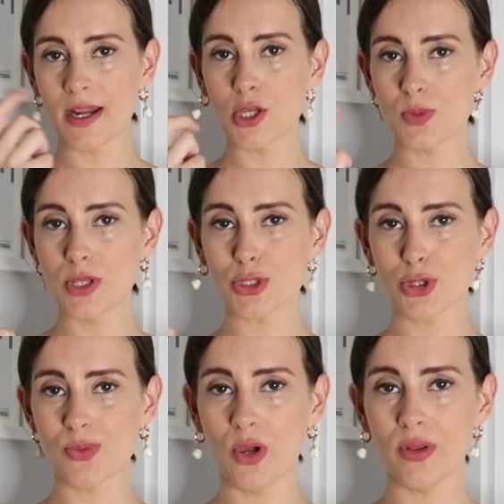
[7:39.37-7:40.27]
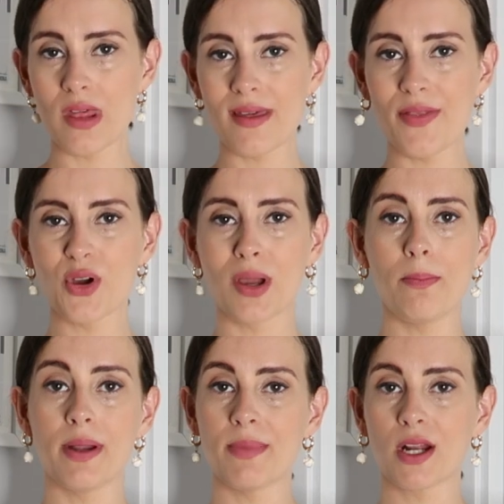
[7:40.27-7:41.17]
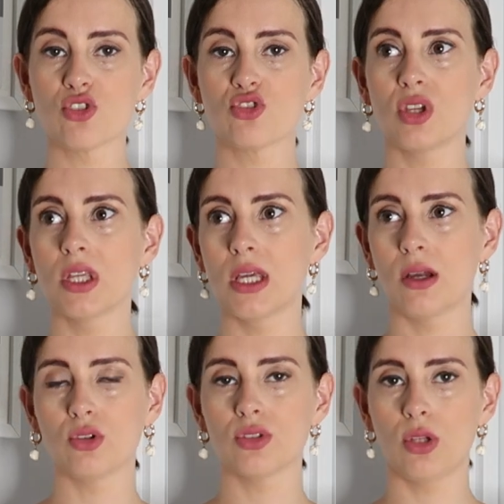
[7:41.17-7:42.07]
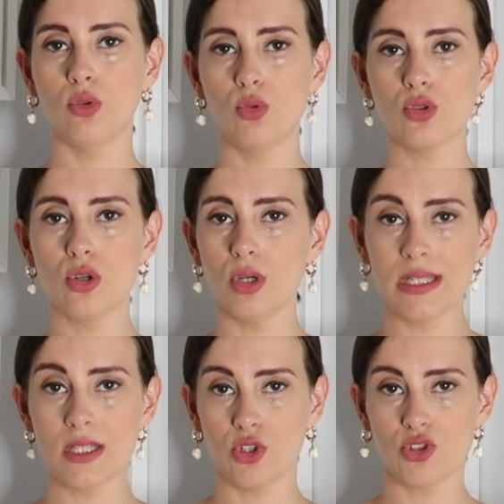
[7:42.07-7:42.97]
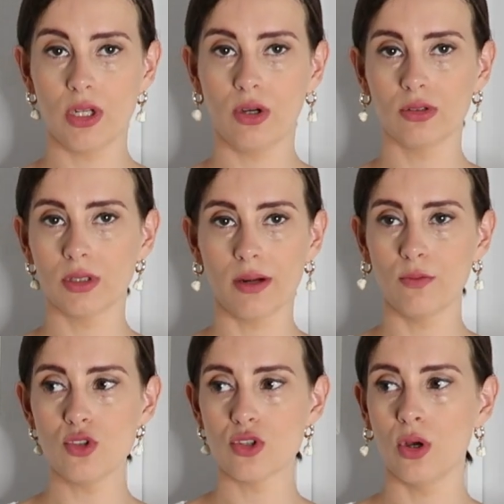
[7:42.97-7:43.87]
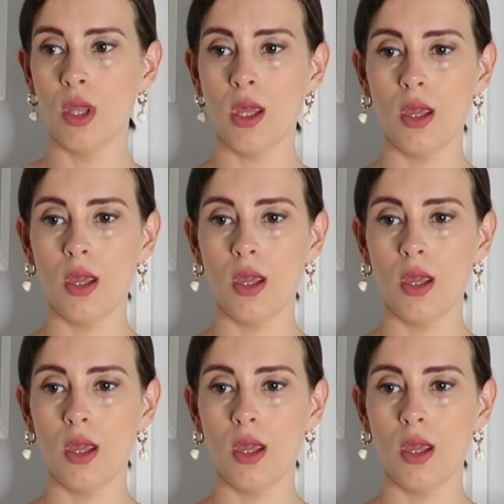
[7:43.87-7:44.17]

varios vídeos que os vengo diciendo que en primar no estoy encontrando mucho y sigo sin encontrar mucho.